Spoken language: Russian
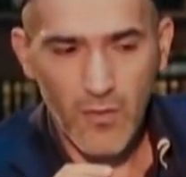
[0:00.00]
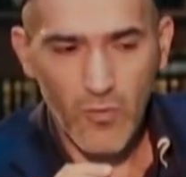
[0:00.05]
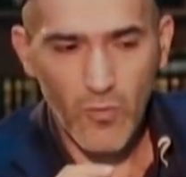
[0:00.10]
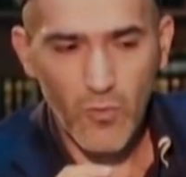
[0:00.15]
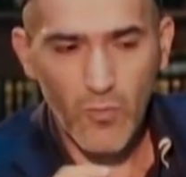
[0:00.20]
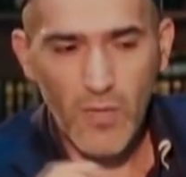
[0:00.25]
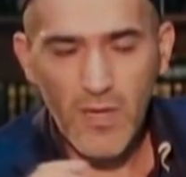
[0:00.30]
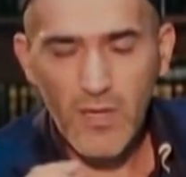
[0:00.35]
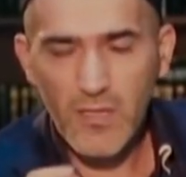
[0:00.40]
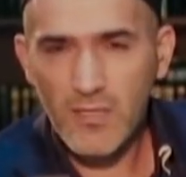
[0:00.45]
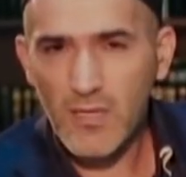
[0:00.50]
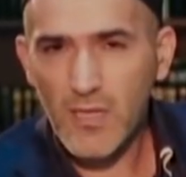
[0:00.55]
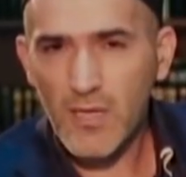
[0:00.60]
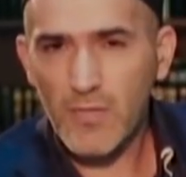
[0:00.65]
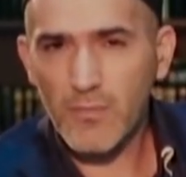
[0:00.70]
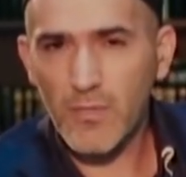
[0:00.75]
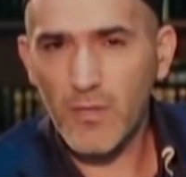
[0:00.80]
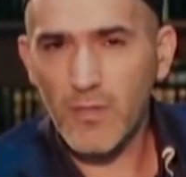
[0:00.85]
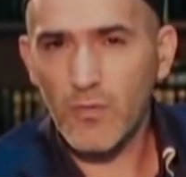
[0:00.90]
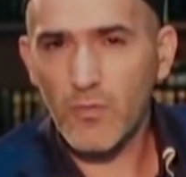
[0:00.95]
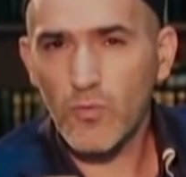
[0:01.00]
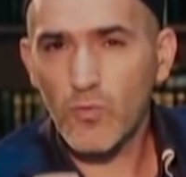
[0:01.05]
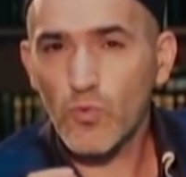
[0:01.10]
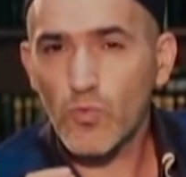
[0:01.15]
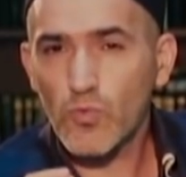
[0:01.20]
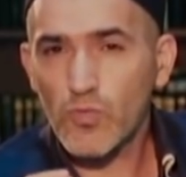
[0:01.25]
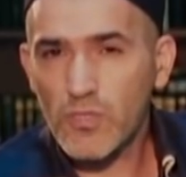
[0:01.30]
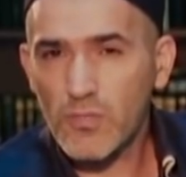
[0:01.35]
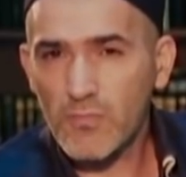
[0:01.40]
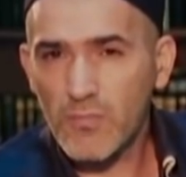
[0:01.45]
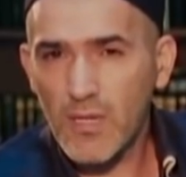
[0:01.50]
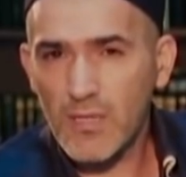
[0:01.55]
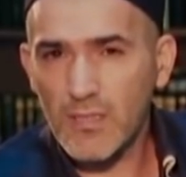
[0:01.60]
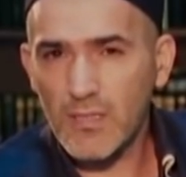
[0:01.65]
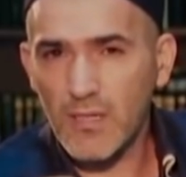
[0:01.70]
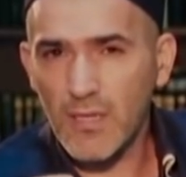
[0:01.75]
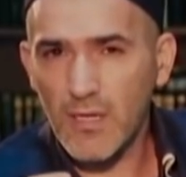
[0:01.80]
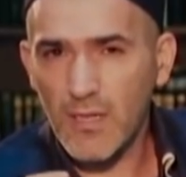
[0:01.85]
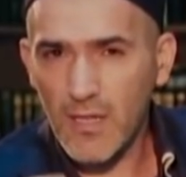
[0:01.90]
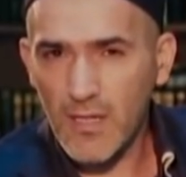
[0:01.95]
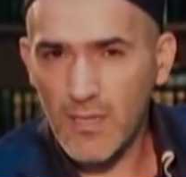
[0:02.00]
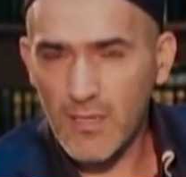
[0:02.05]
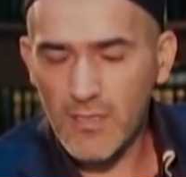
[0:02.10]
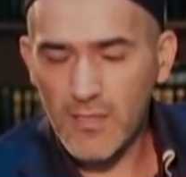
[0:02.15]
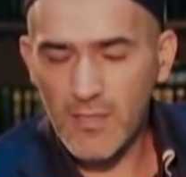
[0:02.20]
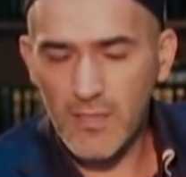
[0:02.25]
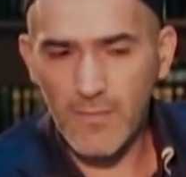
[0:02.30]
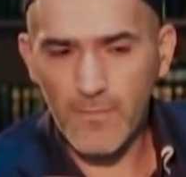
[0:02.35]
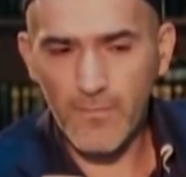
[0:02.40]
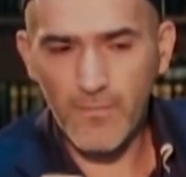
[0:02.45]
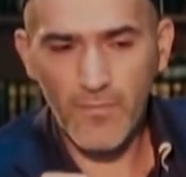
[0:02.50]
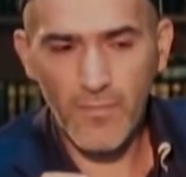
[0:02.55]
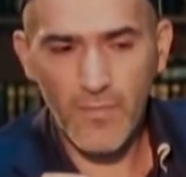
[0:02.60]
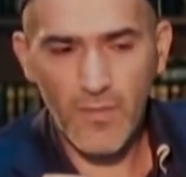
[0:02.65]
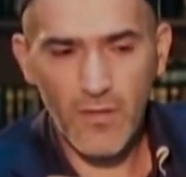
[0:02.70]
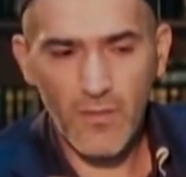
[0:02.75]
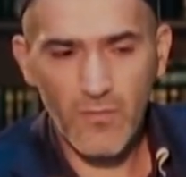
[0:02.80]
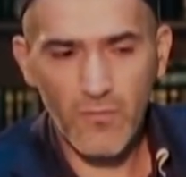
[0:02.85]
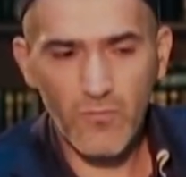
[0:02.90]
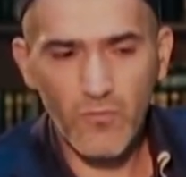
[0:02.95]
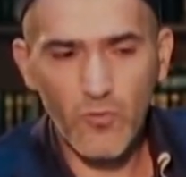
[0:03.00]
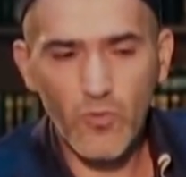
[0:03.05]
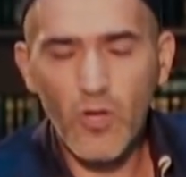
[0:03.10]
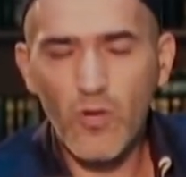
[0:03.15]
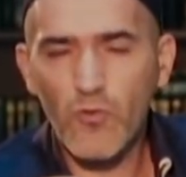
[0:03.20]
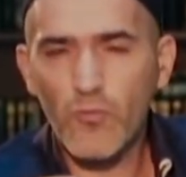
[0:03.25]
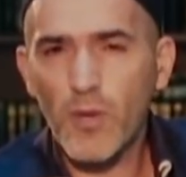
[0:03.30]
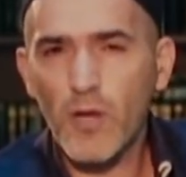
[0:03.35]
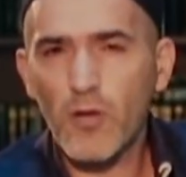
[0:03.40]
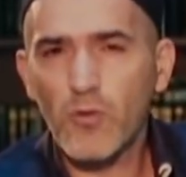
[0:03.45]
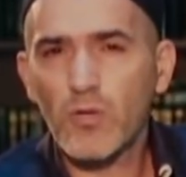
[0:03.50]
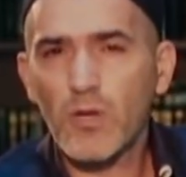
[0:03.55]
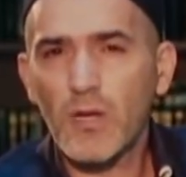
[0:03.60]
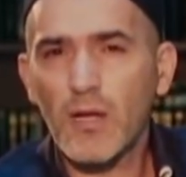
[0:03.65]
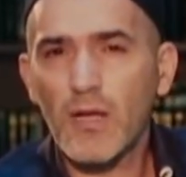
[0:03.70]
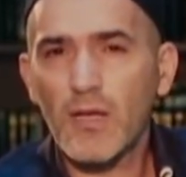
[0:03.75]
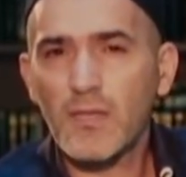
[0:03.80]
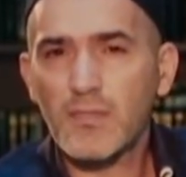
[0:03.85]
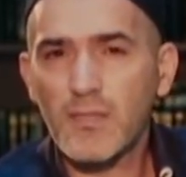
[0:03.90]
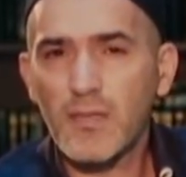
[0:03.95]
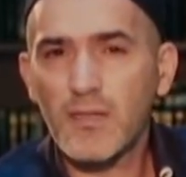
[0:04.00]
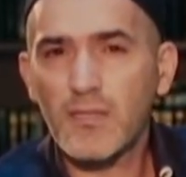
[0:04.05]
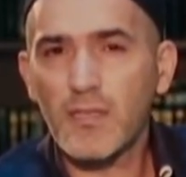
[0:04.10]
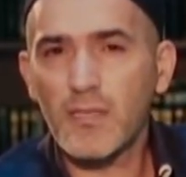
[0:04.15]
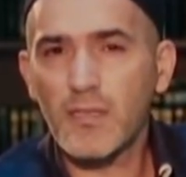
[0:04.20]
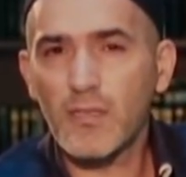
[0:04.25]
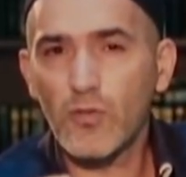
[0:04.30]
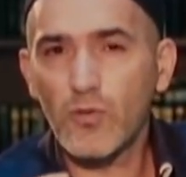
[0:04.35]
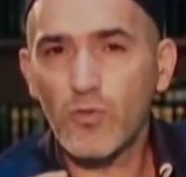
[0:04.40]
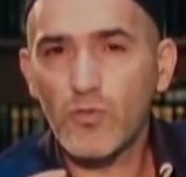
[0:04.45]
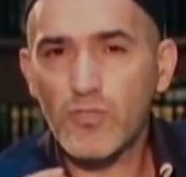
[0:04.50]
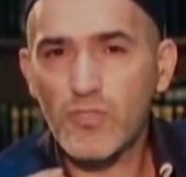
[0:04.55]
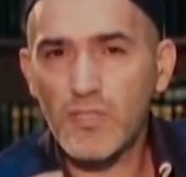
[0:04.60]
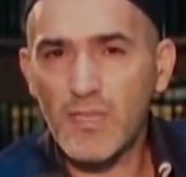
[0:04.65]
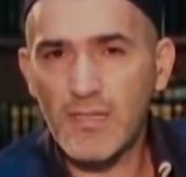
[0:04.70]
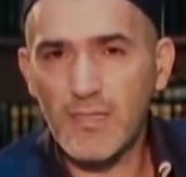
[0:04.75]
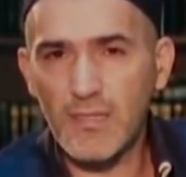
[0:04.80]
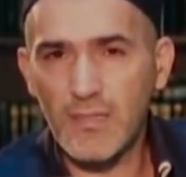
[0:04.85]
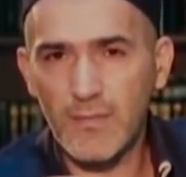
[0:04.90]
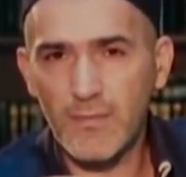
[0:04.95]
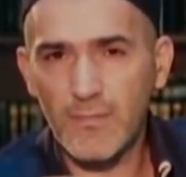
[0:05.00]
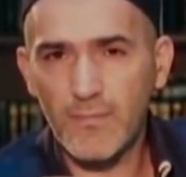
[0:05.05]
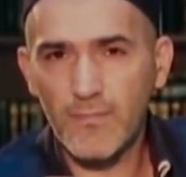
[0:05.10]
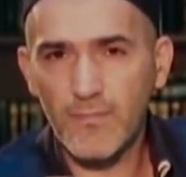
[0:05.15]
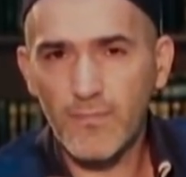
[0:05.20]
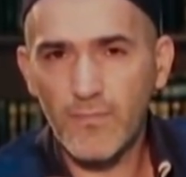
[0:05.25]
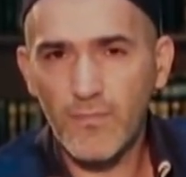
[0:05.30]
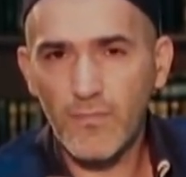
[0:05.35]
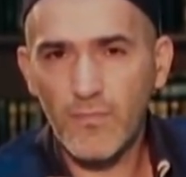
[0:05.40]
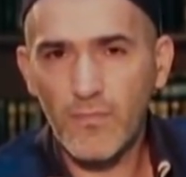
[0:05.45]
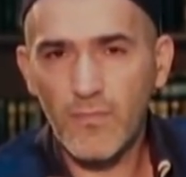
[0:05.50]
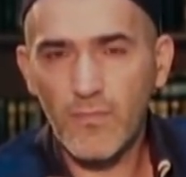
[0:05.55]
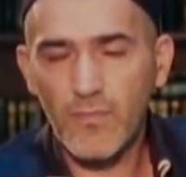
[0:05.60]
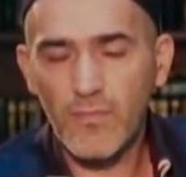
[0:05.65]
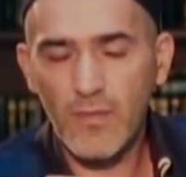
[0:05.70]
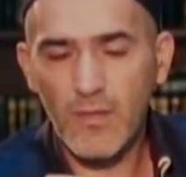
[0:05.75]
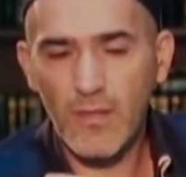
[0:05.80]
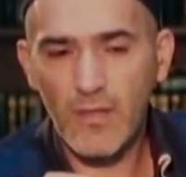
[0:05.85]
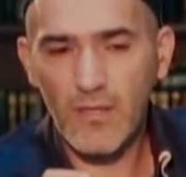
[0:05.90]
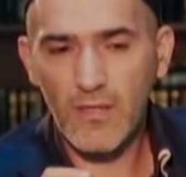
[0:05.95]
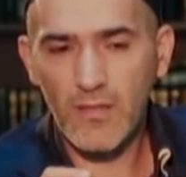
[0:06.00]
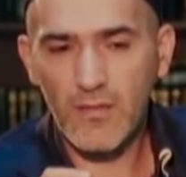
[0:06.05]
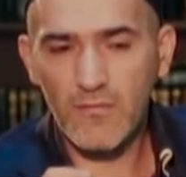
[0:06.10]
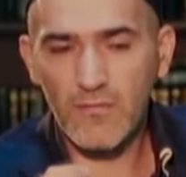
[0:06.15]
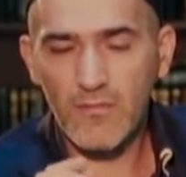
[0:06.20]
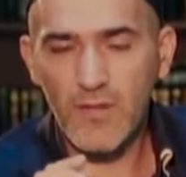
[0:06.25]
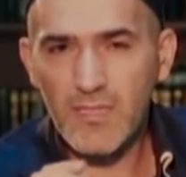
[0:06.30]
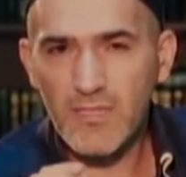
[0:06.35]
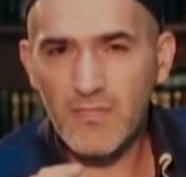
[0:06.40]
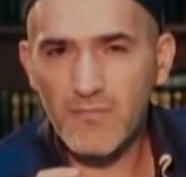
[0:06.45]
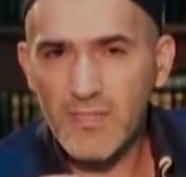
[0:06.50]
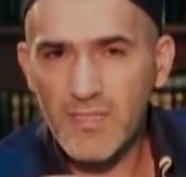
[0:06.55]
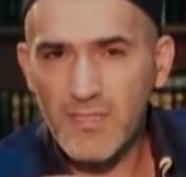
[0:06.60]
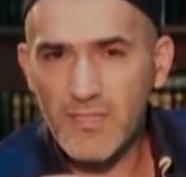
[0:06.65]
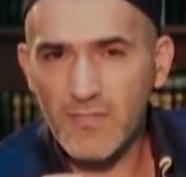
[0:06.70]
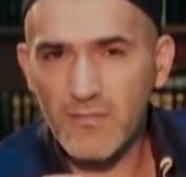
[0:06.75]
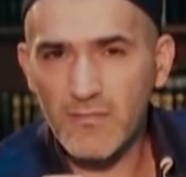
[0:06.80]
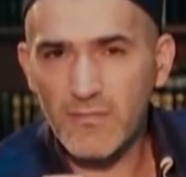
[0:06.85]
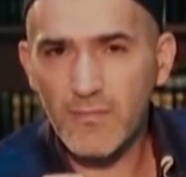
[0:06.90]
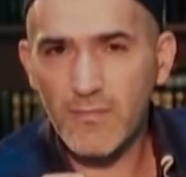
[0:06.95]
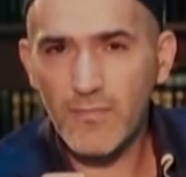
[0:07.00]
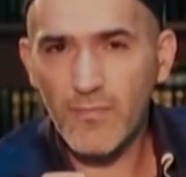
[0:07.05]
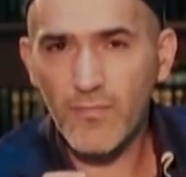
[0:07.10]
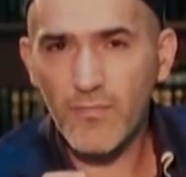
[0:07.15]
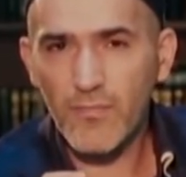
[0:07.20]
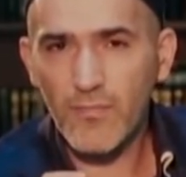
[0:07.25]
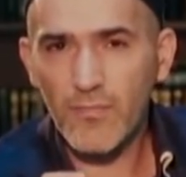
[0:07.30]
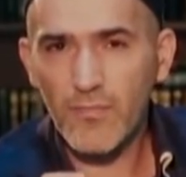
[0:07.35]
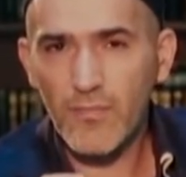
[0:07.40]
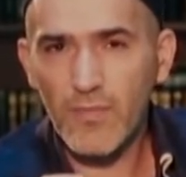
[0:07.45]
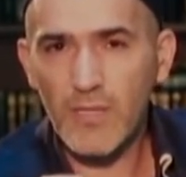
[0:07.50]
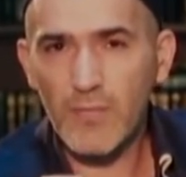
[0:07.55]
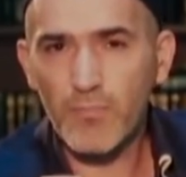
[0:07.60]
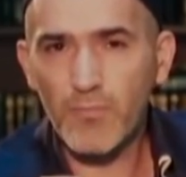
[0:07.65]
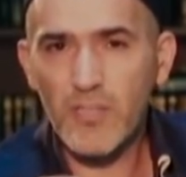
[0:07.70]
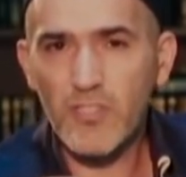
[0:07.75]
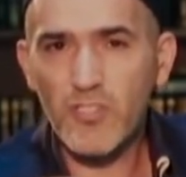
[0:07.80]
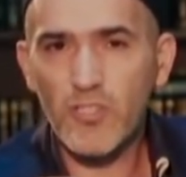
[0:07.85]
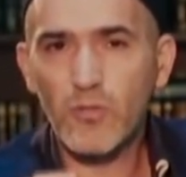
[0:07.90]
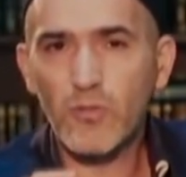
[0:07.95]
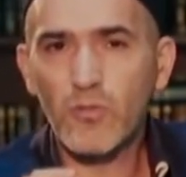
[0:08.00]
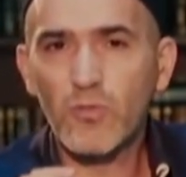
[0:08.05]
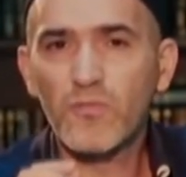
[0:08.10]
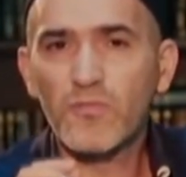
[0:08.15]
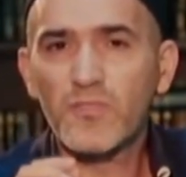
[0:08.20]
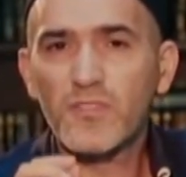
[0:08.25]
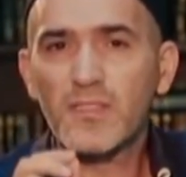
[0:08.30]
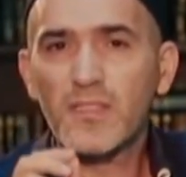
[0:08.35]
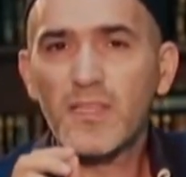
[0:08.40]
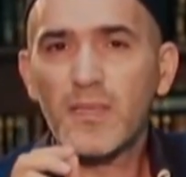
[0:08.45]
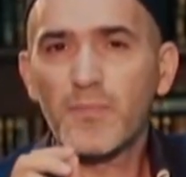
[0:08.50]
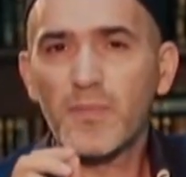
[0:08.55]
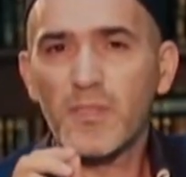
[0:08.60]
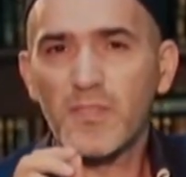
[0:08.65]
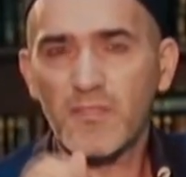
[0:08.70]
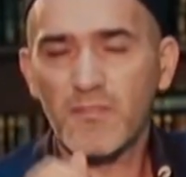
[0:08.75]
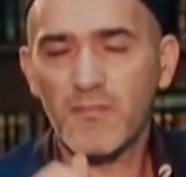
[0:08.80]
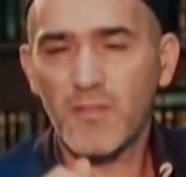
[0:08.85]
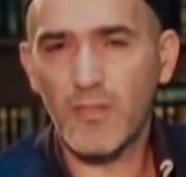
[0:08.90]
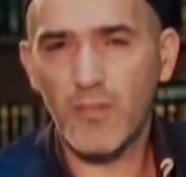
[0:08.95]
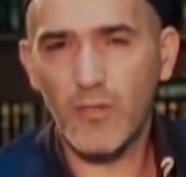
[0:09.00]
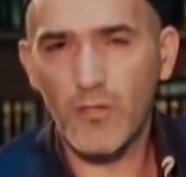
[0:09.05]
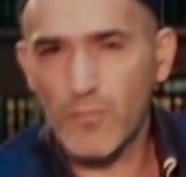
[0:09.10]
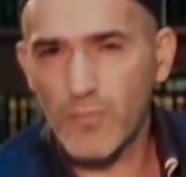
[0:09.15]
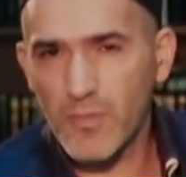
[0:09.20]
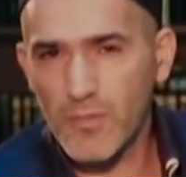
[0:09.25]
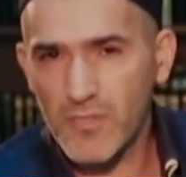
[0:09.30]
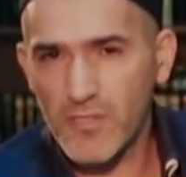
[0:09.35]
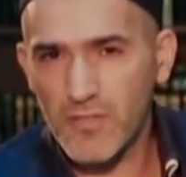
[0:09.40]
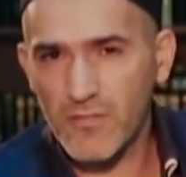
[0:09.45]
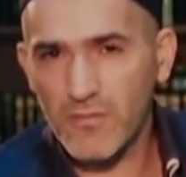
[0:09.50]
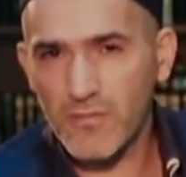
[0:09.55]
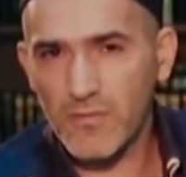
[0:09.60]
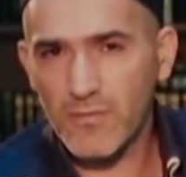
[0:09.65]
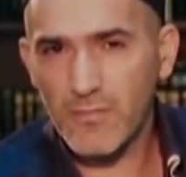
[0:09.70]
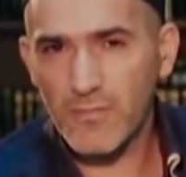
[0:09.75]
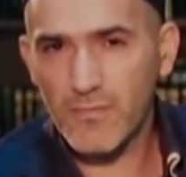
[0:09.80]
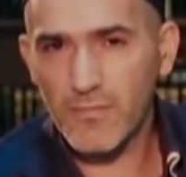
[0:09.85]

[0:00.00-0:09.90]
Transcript: Умар Асхаба, Усмана, Али, внуков пророка Хасана и Хусейна, возвысив и подчеркнув степень своих любимцев –